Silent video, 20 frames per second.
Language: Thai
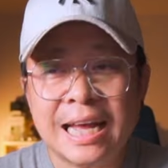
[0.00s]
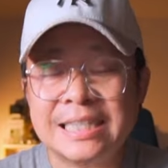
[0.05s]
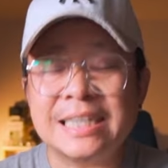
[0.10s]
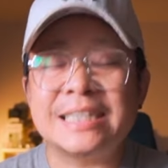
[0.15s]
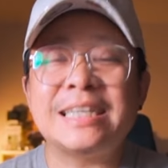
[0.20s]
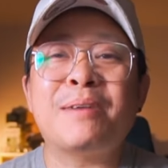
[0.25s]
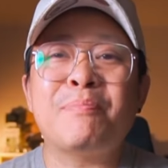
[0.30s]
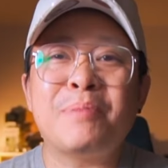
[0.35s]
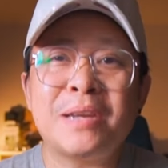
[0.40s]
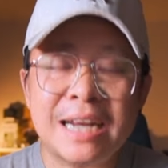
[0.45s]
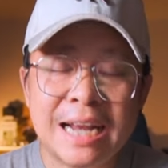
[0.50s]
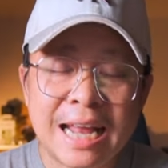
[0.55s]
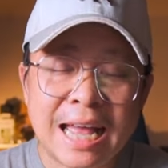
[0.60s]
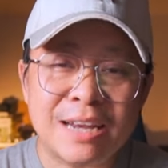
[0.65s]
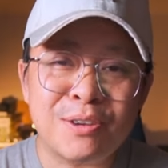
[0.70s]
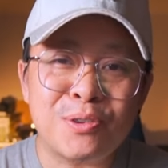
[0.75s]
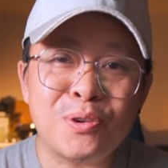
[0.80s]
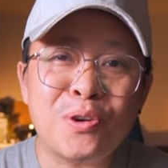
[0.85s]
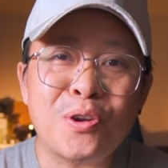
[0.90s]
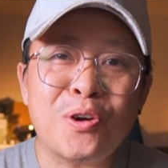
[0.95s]
อาจจะยังเป็นกา
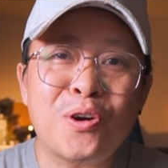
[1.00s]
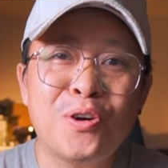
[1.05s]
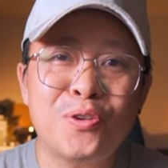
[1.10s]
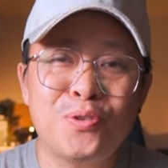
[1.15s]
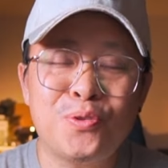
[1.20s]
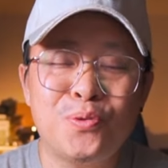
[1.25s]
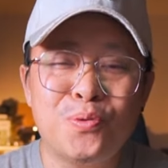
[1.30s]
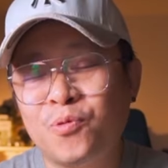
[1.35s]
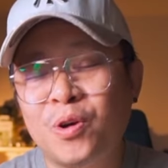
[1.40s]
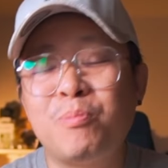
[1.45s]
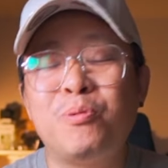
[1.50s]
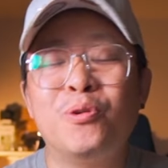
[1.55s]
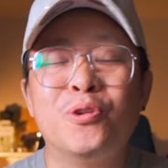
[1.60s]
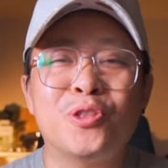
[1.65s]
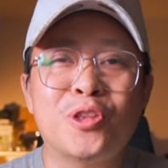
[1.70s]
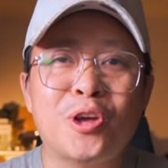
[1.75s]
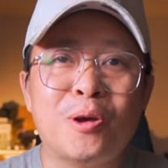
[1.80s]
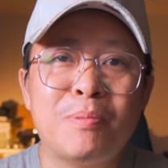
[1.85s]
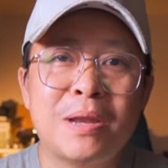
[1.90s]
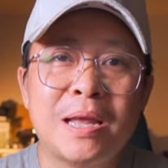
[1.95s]
รทดลองอยู่ว่าผล
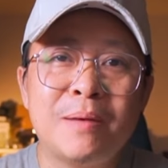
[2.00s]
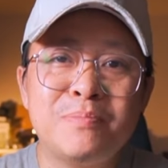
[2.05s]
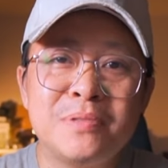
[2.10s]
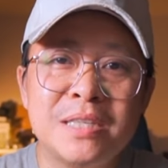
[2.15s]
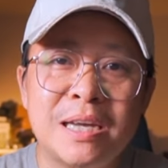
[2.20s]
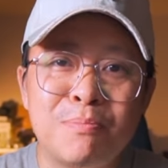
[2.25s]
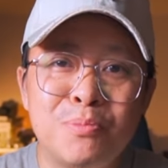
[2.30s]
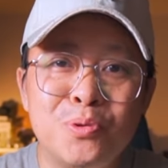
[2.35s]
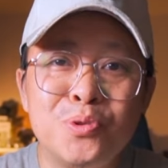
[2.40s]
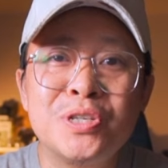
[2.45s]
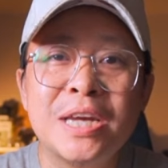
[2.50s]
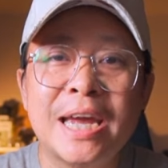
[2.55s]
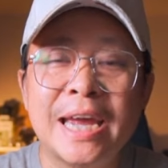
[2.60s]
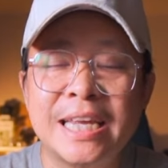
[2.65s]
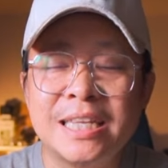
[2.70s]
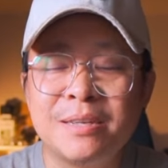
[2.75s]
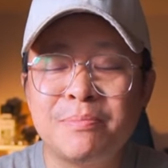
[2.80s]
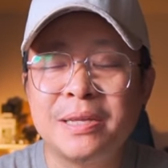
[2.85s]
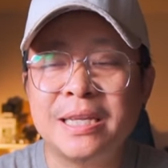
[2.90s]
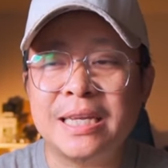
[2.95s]
ตอบรับจากผู้ใช้
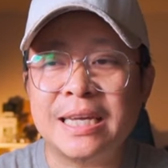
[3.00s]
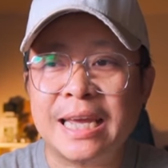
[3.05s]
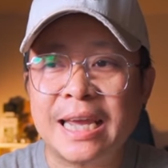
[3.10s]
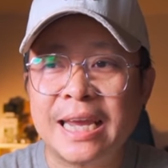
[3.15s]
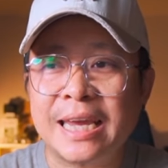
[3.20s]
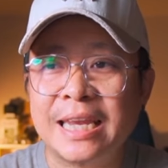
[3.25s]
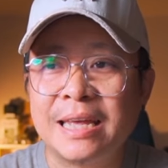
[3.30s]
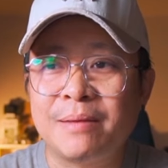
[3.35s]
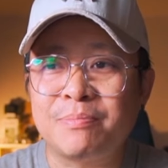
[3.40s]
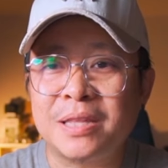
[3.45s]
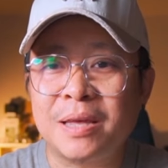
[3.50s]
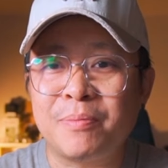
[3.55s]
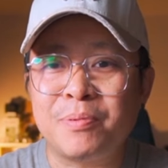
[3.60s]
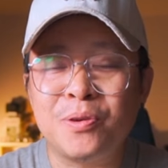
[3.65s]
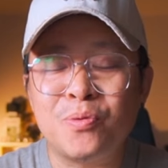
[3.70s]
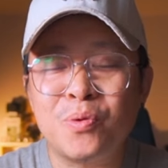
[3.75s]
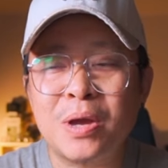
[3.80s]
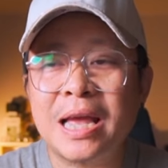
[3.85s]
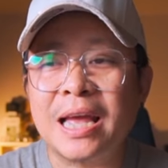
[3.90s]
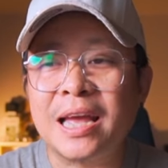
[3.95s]
จะเป็นยังไงนะแต่
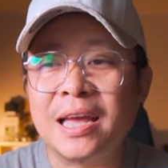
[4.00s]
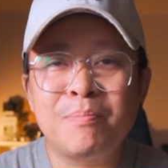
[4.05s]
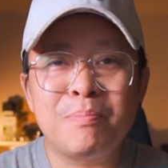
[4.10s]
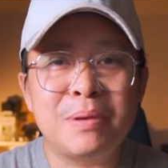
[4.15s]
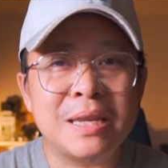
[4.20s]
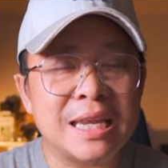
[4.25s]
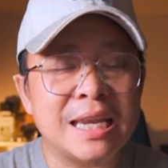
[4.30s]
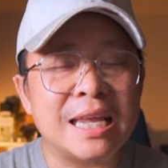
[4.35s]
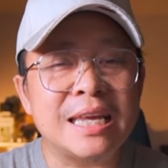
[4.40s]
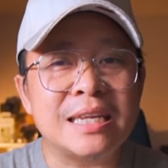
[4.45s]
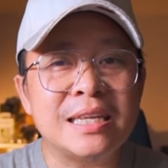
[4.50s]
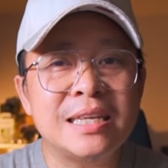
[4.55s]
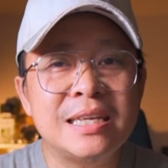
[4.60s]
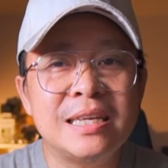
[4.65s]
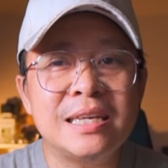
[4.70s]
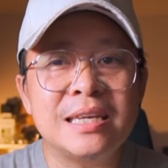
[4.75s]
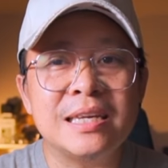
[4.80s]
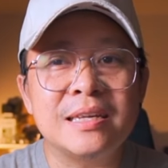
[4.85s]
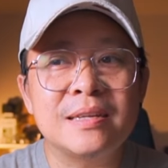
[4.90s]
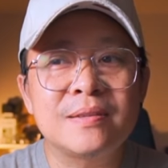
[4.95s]
พี่ว่าเป็นอะไร
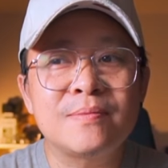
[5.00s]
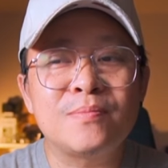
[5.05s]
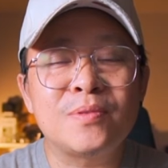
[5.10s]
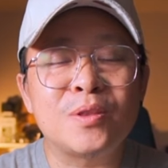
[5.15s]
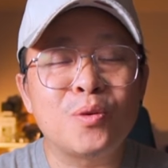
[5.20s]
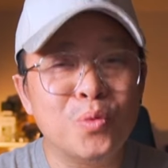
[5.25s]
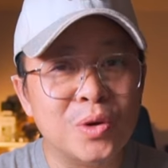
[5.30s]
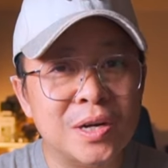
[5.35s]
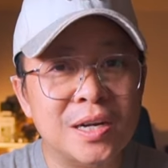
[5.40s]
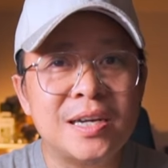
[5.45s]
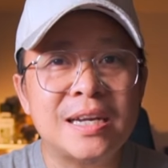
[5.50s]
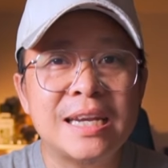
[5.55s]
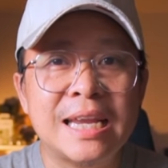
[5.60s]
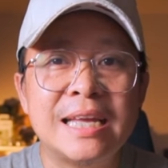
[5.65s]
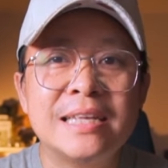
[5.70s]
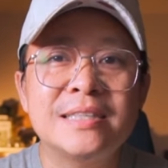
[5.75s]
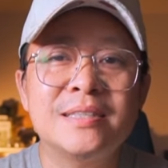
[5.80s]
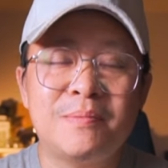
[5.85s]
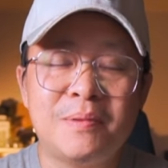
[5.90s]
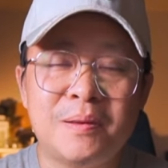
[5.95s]
ที่เวิร์ก
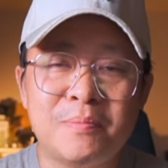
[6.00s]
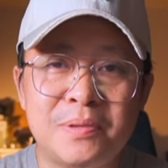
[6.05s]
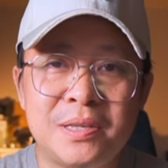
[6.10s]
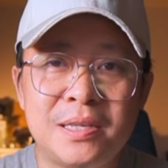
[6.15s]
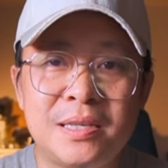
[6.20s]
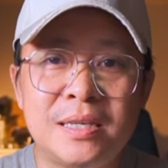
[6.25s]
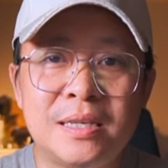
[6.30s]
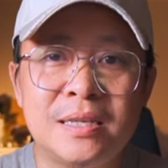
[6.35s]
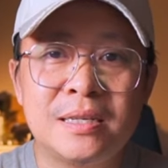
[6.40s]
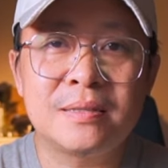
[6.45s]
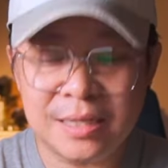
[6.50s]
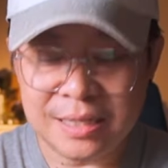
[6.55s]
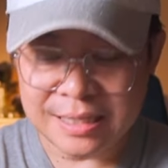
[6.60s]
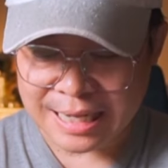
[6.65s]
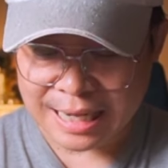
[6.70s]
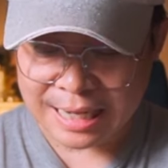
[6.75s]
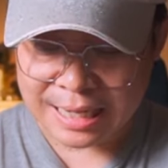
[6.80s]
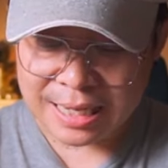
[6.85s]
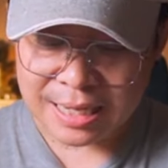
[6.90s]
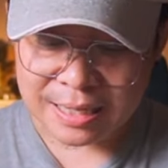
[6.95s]
นะสำหรับพี่
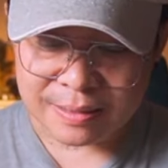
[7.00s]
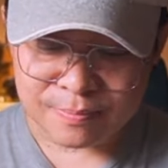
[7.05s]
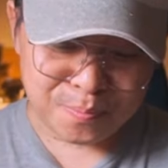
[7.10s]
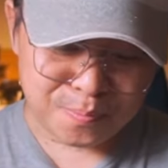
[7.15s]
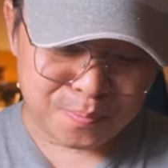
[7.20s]
อย่างเนี้ย